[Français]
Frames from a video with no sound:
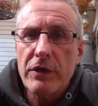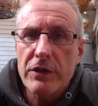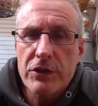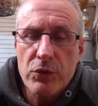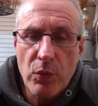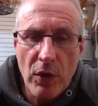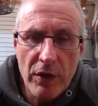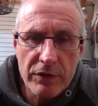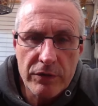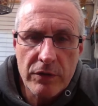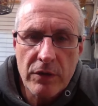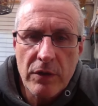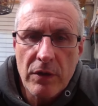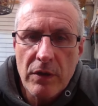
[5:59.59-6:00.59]
qui
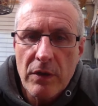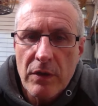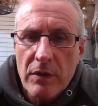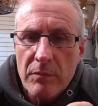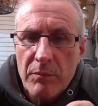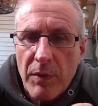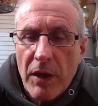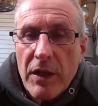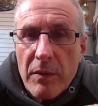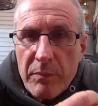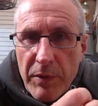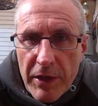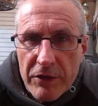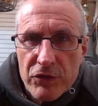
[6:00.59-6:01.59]
soignent, pas la
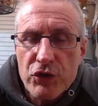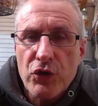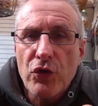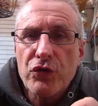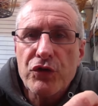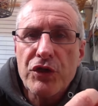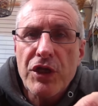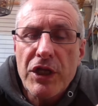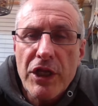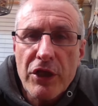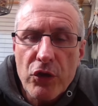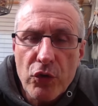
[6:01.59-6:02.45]
personne qui les